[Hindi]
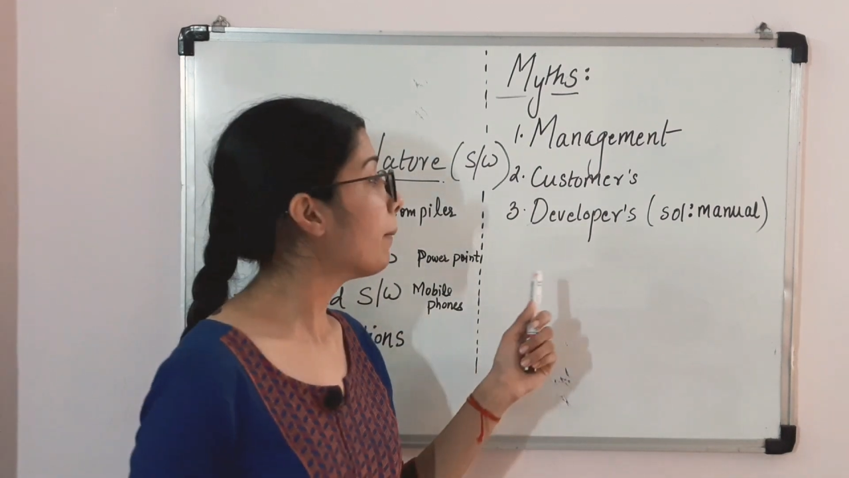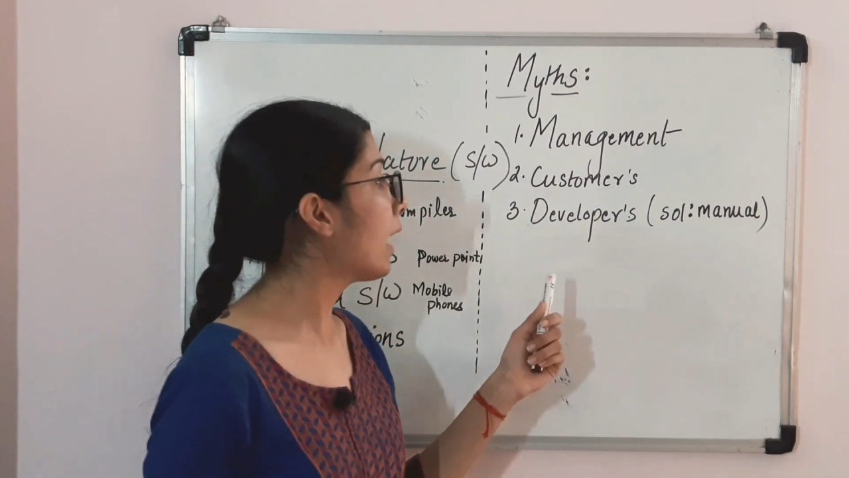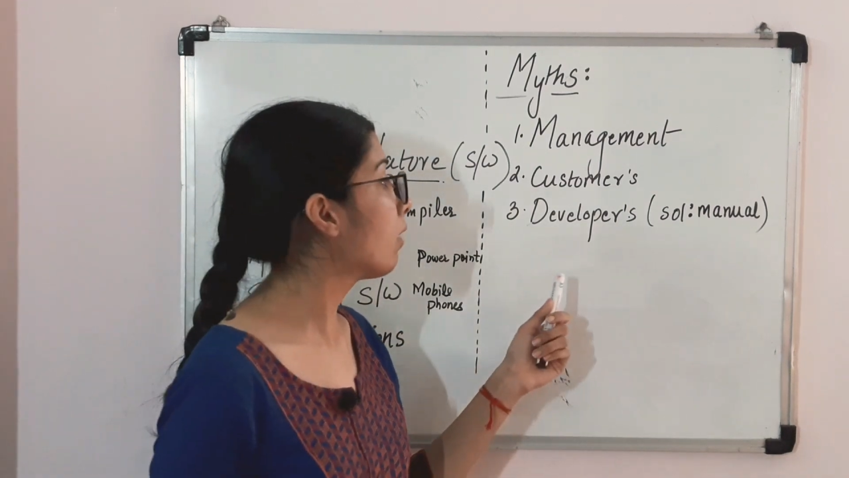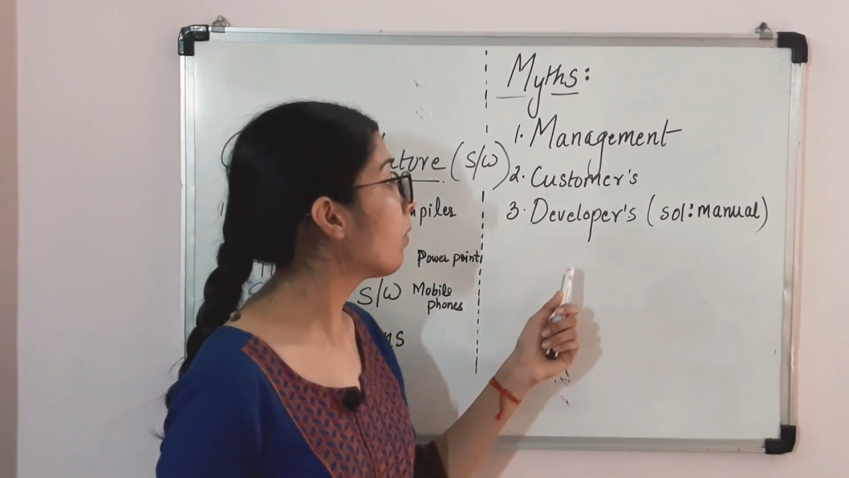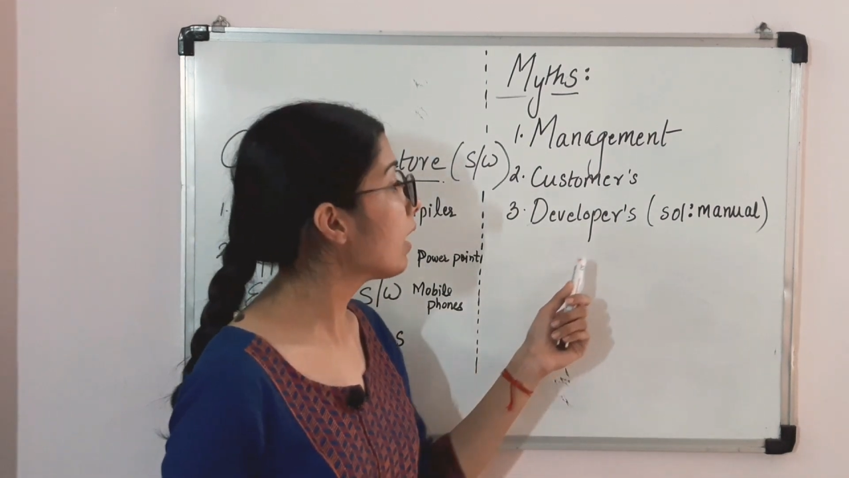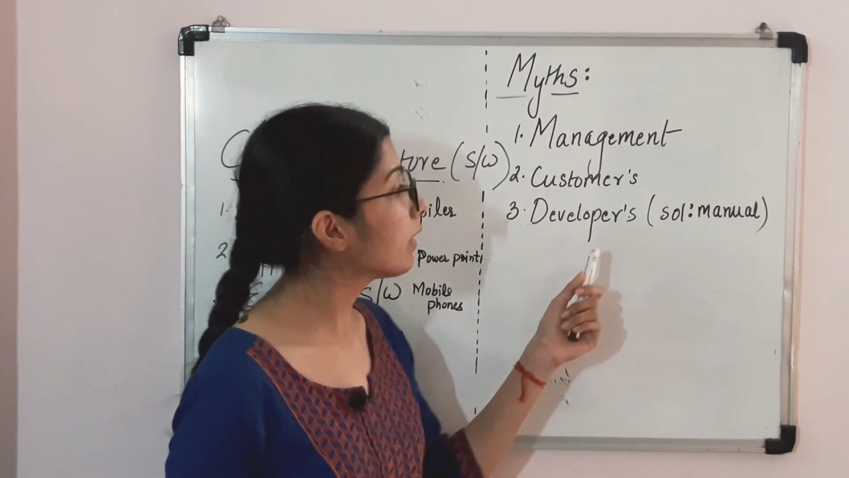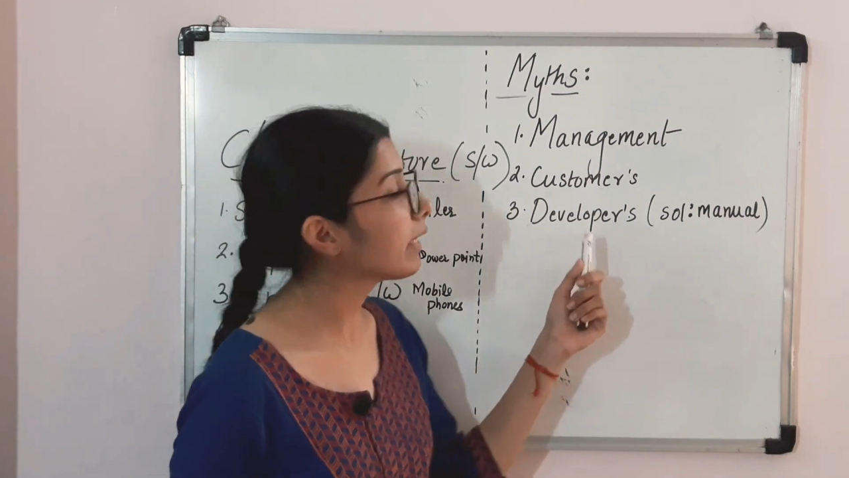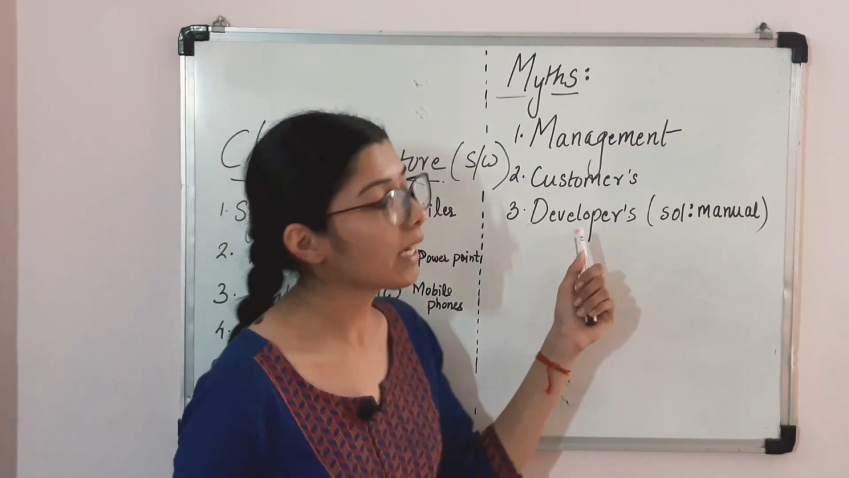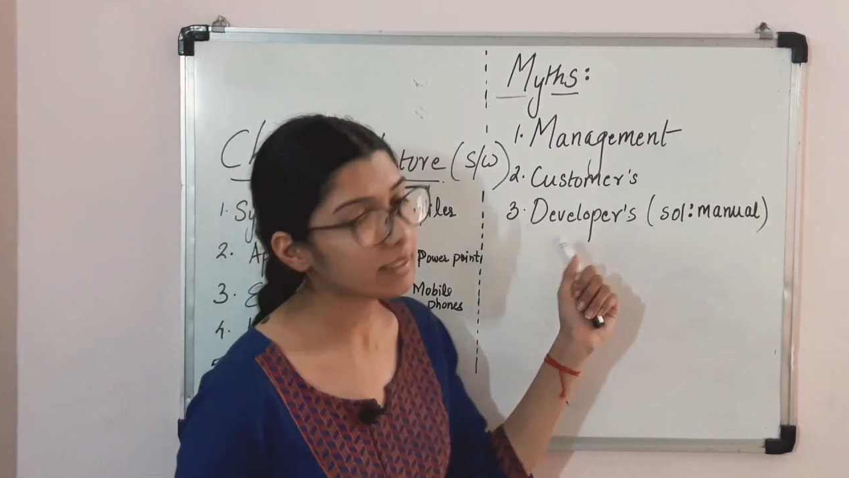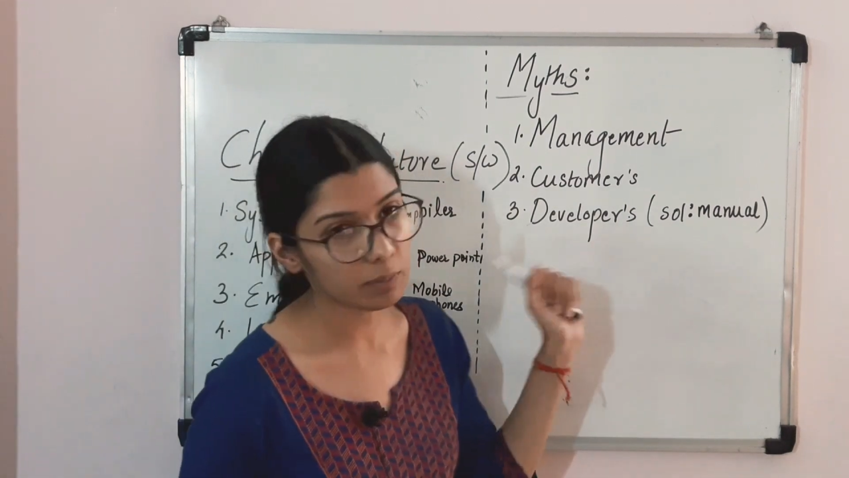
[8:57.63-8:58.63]
मैनुअल
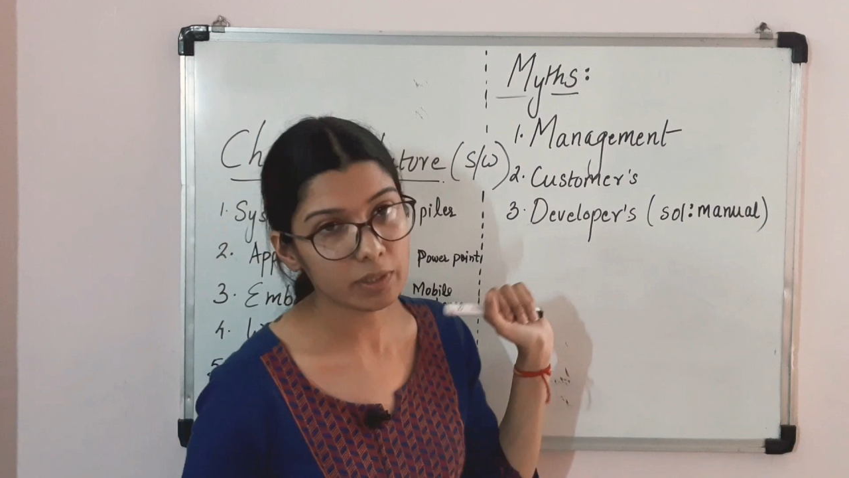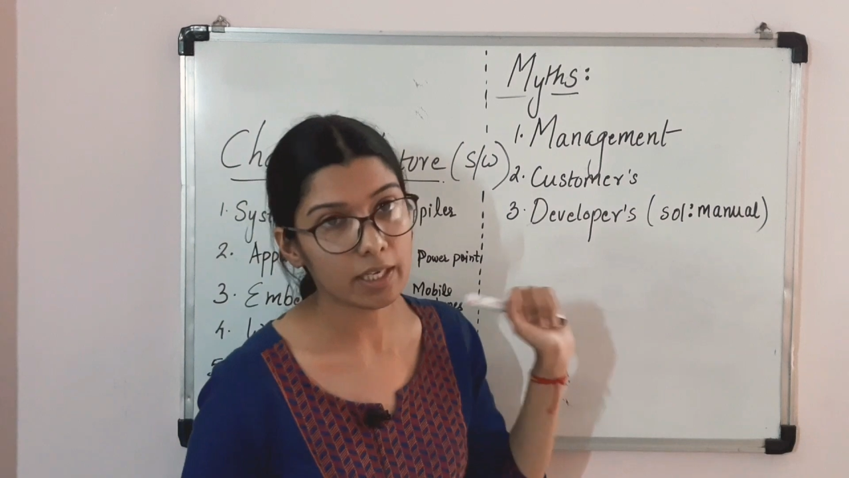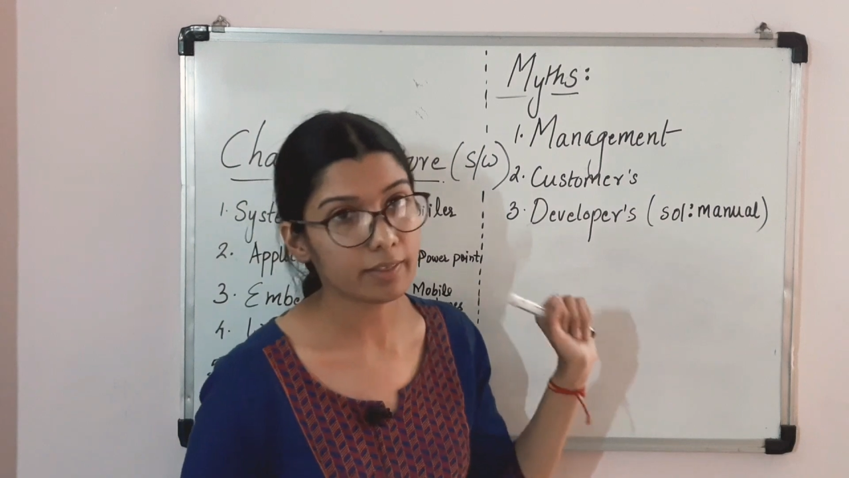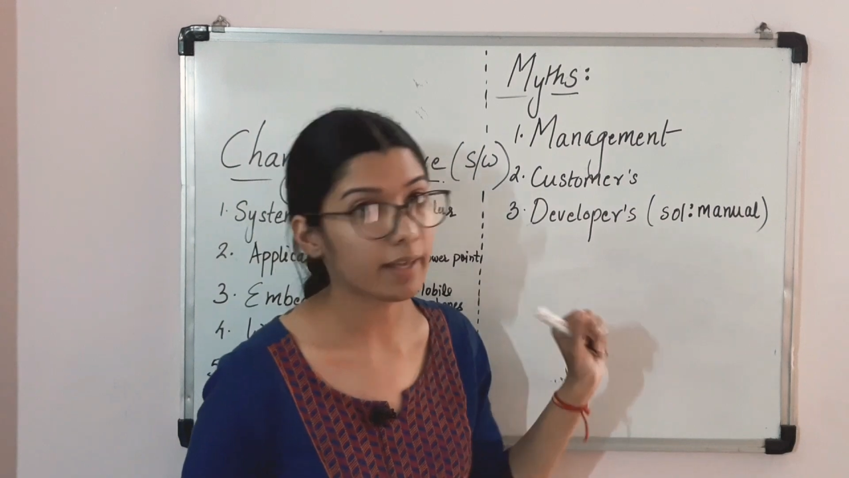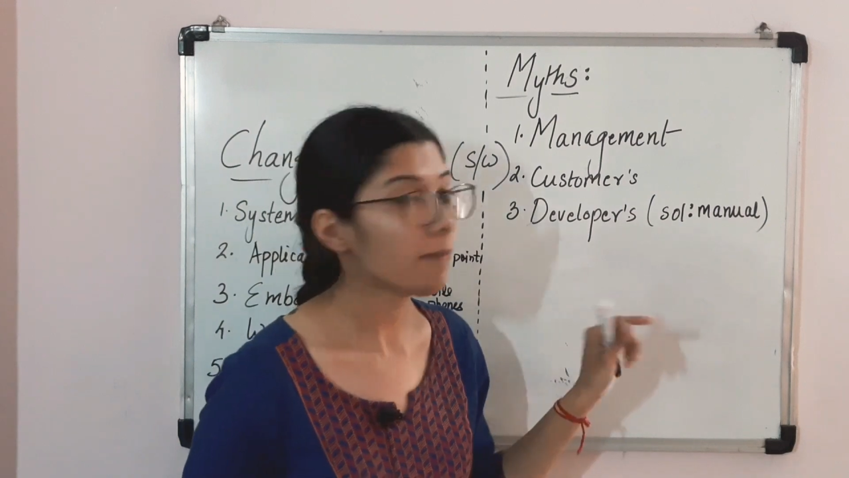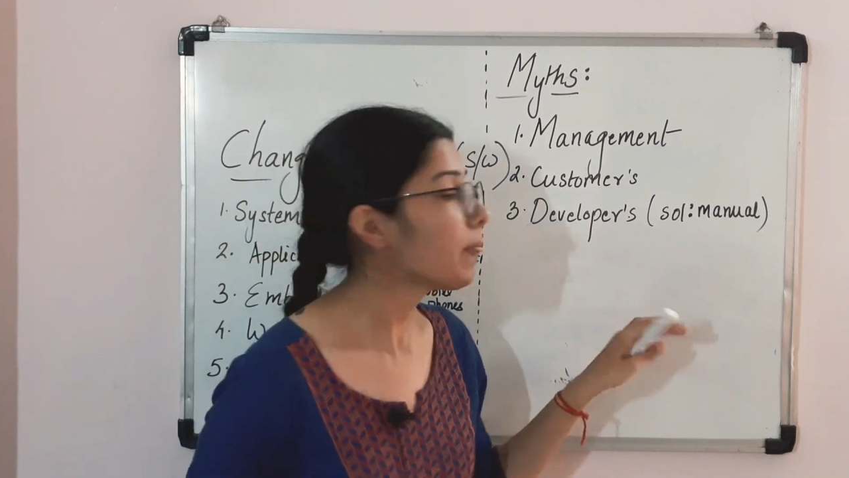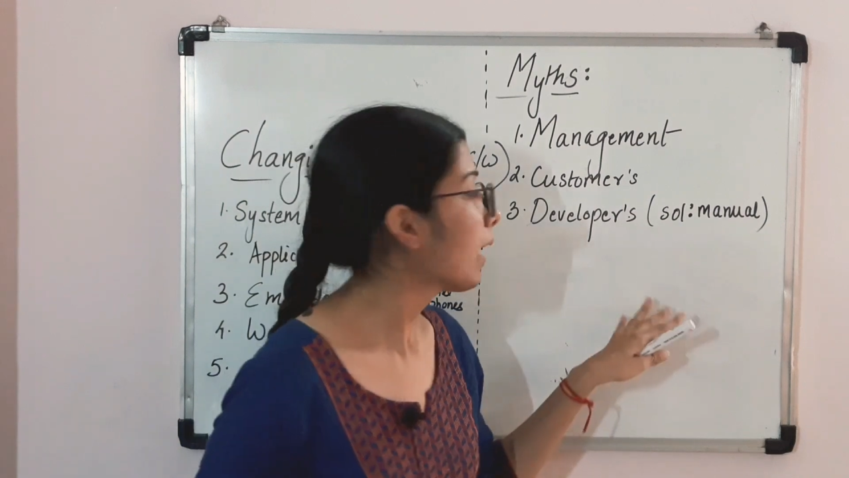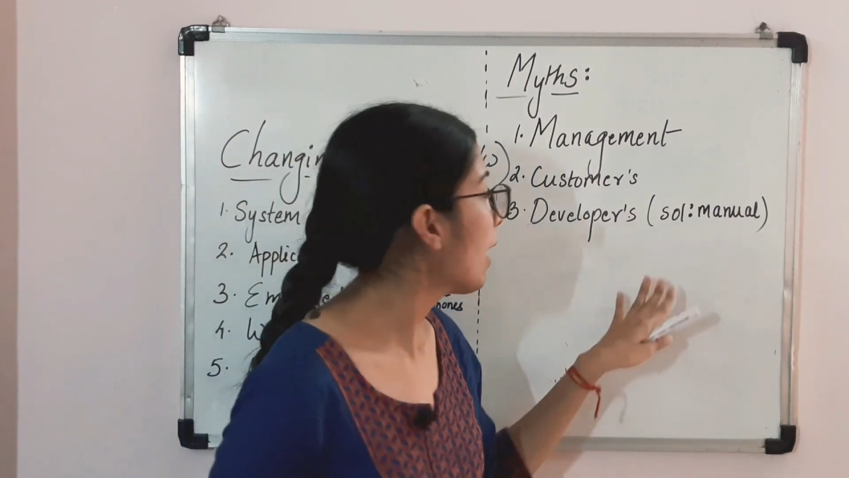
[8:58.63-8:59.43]
क्या समझ आता है